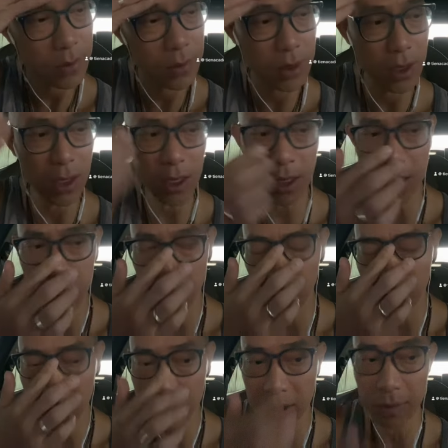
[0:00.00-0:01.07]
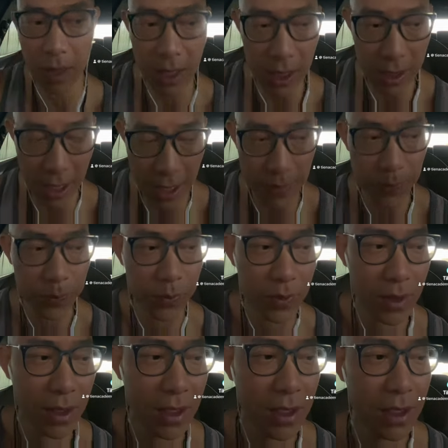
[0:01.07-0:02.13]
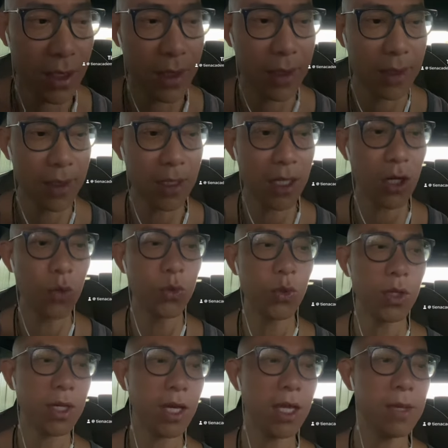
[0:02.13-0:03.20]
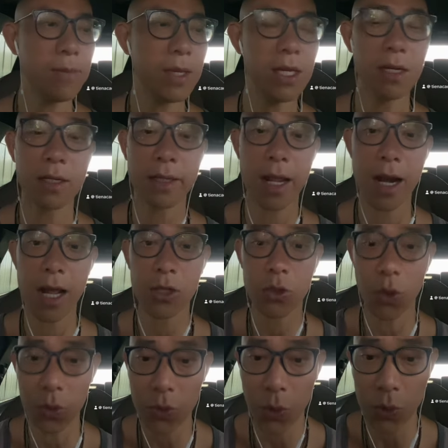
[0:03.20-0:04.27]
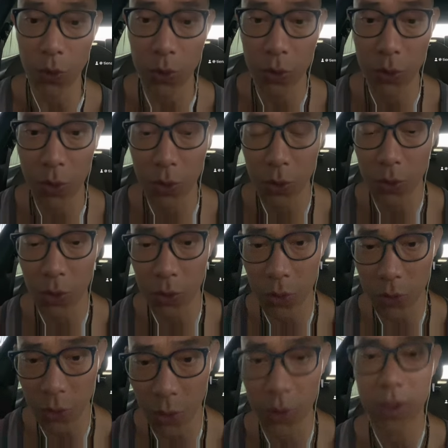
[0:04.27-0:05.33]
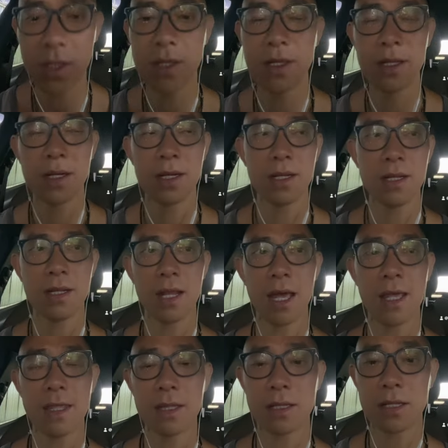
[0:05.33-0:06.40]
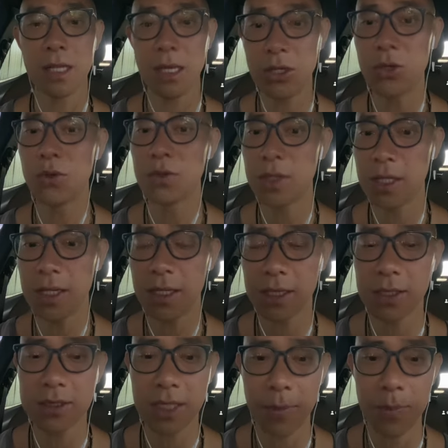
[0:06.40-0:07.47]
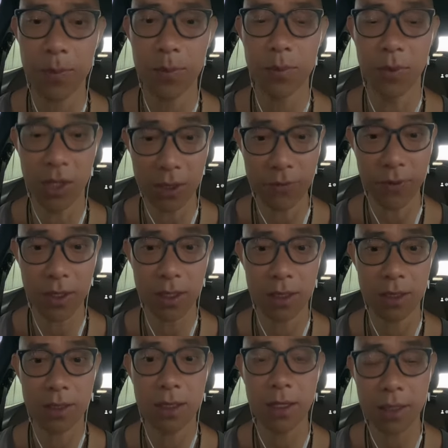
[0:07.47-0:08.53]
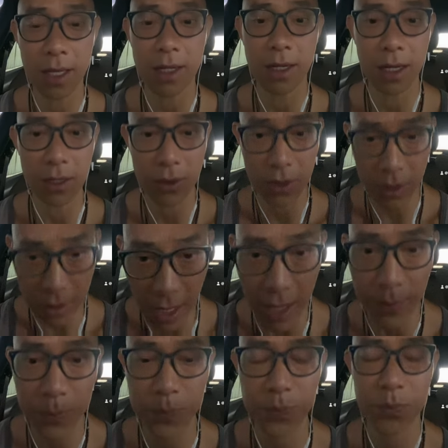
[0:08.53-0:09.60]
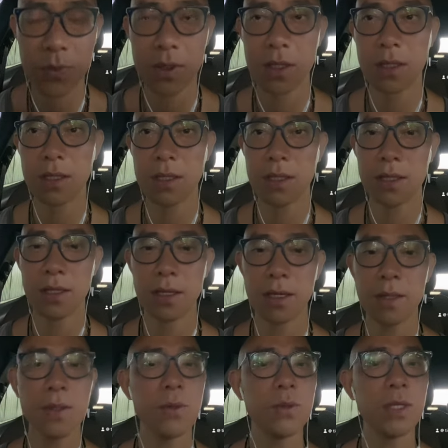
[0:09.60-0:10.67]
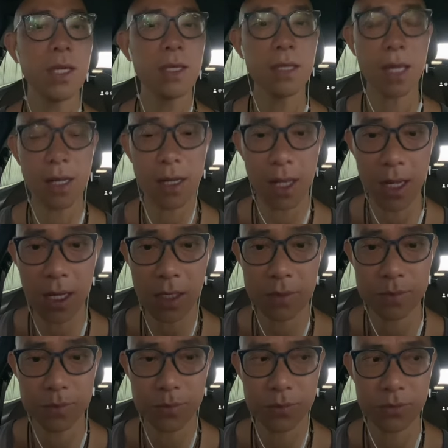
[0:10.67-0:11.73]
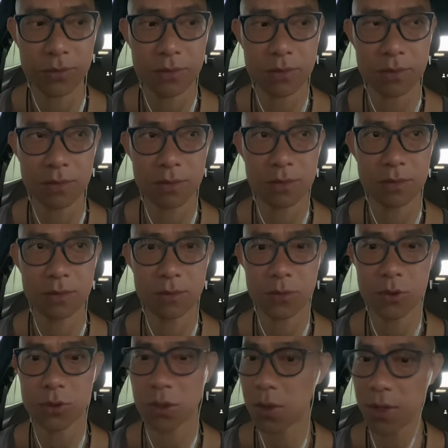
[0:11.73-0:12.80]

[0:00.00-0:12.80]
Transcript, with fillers: thì không có sự bỡ ngỡ ở đây những cái câu chuyện ngay bây giờ người ta đang thổi thổi thổi thổi thổi thổi thổi thổi, thổi là thị trường tiền điện tử sập bởi vì chiến tranh đang được diễn ra cái sự chiến tranh này á rõ